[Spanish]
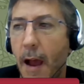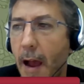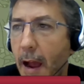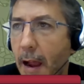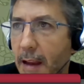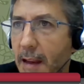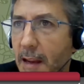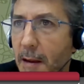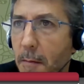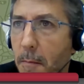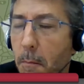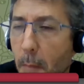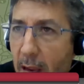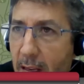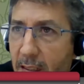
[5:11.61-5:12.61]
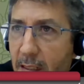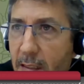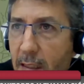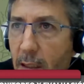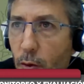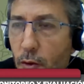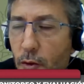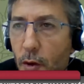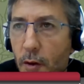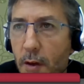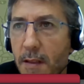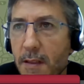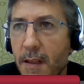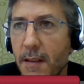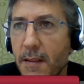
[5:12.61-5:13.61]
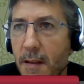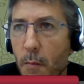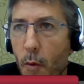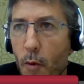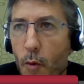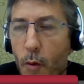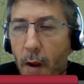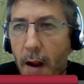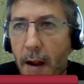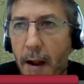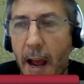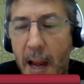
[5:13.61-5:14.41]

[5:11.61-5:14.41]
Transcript: hay más instituciones que se involucran,